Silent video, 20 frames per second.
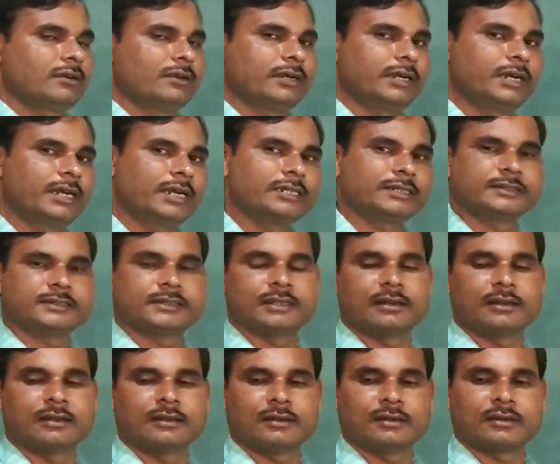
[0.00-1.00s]
डेड
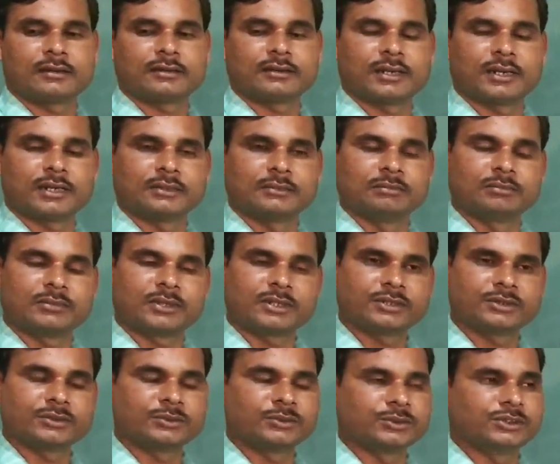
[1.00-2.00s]
सेल अर्थात
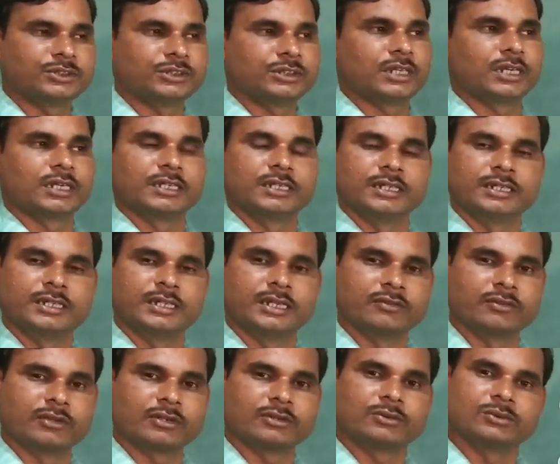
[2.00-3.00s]
मृत कोशिका की
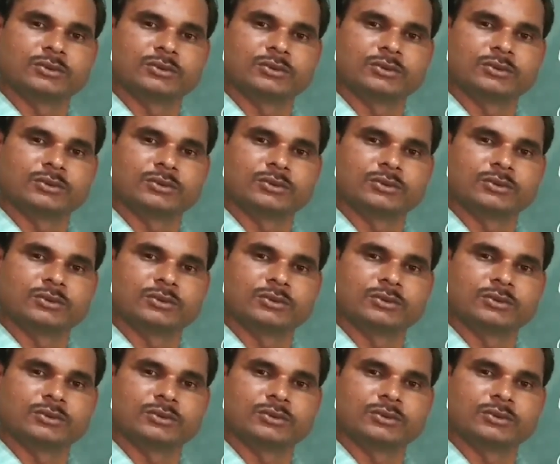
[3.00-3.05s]
केवल